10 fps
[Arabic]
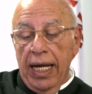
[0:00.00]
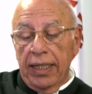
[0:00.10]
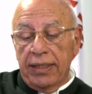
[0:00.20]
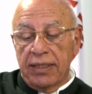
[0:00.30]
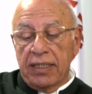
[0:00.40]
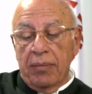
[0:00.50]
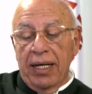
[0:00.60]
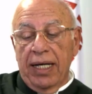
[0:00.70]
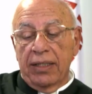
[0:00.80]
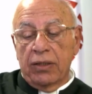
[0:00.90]

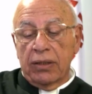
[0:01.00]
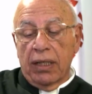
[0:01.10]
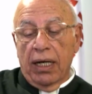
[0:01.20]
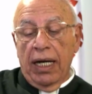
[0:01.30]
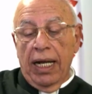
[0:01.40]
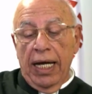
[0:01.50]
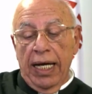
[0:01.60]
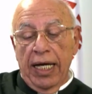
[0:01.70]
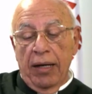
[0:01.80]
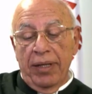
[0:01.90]
التزامات تطال
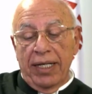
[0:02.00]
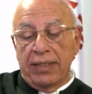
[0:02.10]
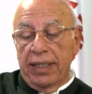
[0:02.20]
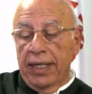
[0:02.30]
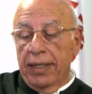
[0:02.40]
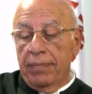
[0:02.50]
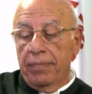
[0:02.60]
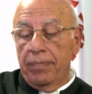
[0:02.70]
الحياة بأسرها